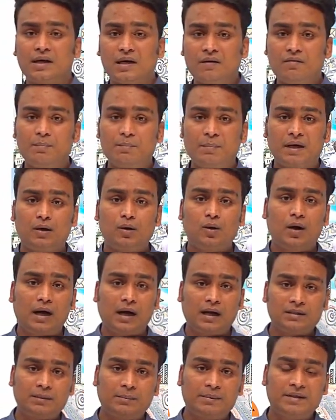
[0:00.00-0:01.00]
నవంబర్లో
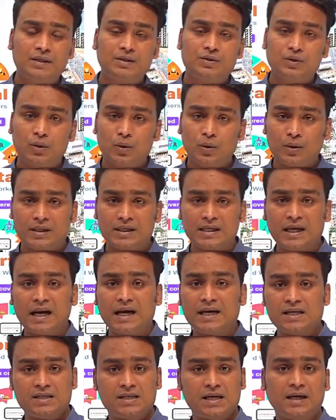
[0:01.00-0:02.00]
ఆంధ్రప్రదేశ్లో
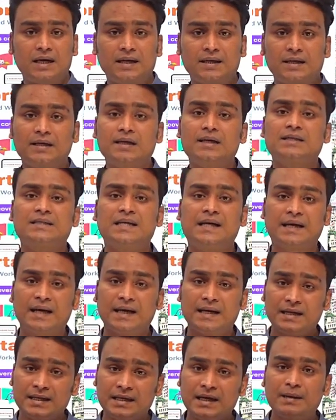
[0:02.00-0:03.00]
ఎలాంటి సంఘటనలు జరిగాయి